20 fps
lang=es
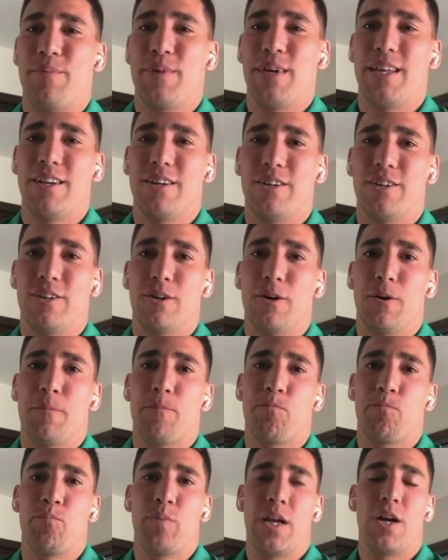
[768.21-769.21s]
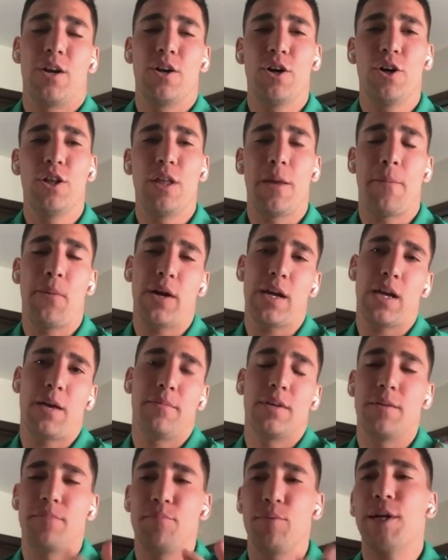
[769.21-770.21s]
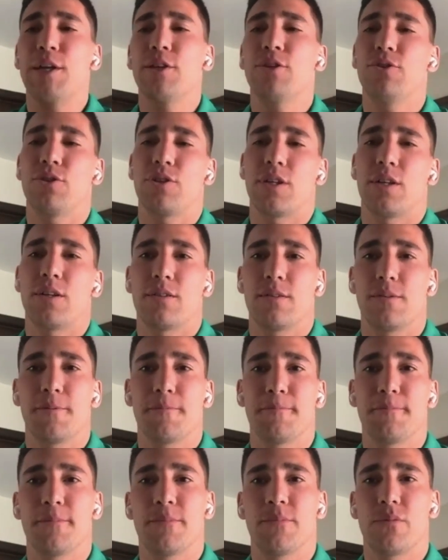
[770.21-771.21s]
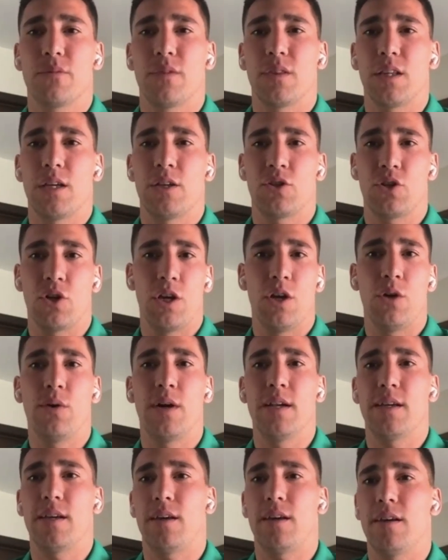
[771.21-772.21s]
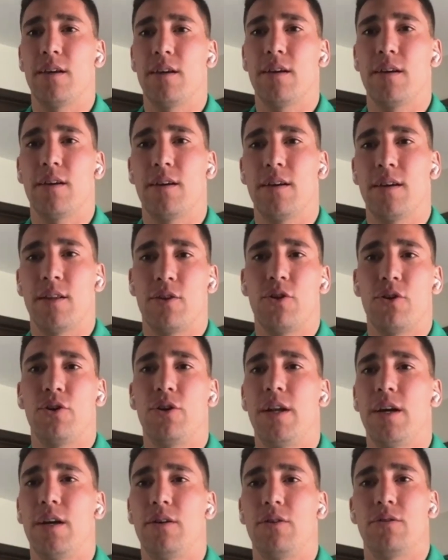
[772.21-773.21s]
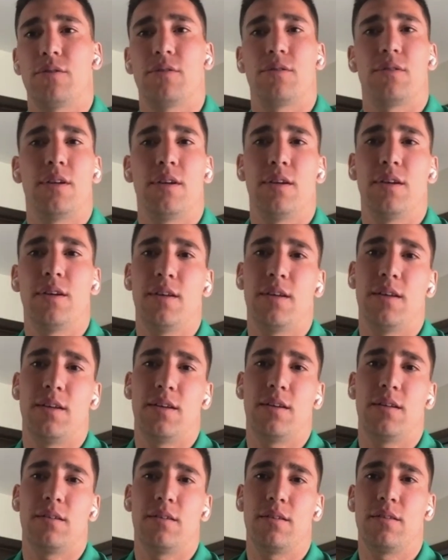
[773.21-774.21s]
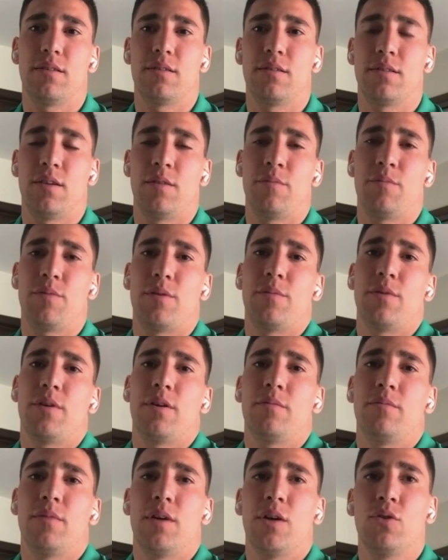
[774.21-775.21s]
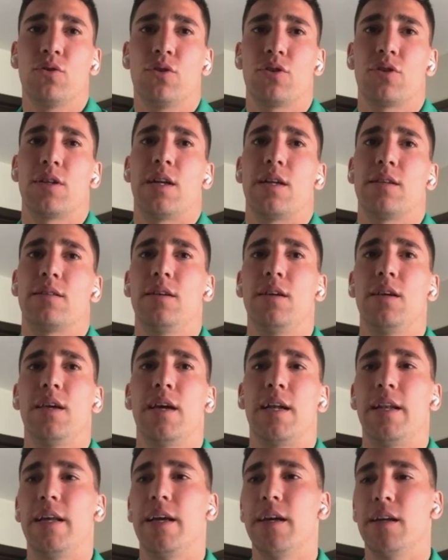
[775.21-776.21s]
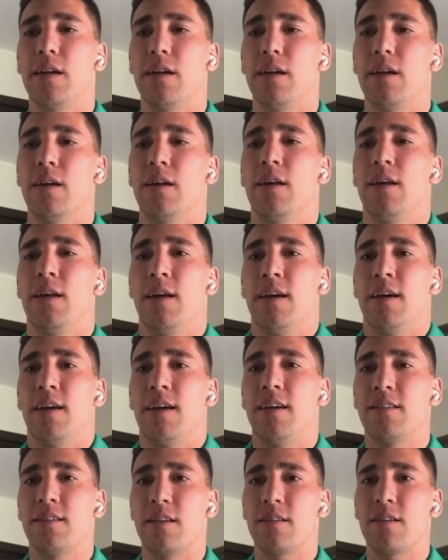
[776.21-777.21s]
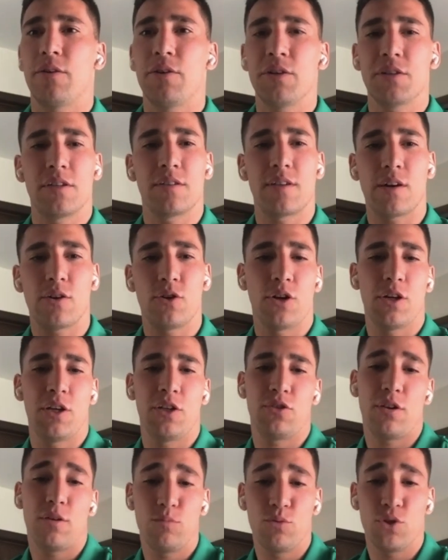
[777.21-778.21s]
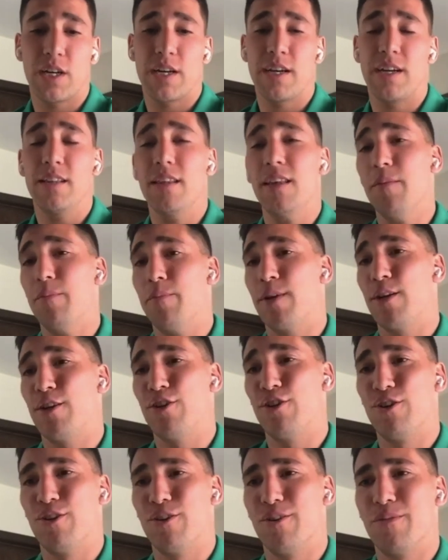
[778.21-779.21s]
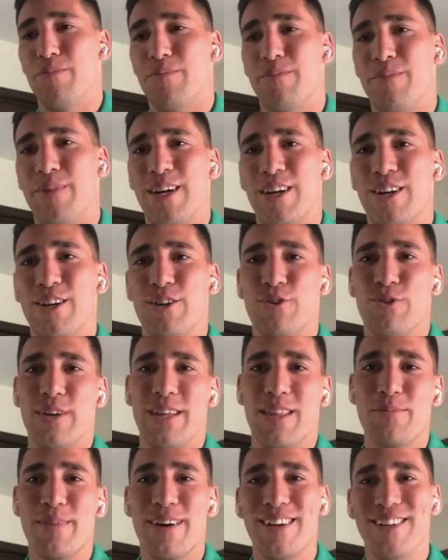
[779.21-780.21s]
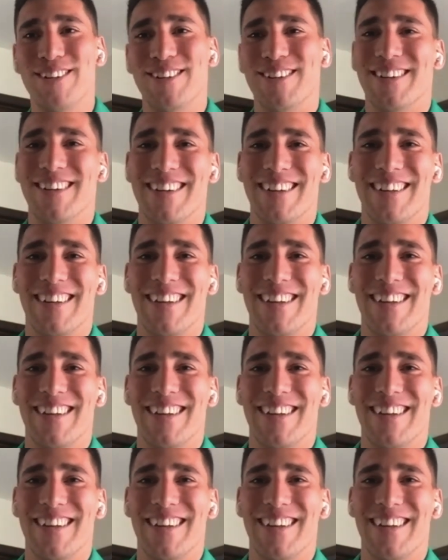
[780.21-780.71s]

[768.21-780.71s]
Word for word: Pero, pero no, después que me despierto ya soy igual que, que en todos lados. Eh, siempre me, gustó ser así, alegre. Quizás a veces saco de quicio a mucha gente, pero, pero no, no es de malo.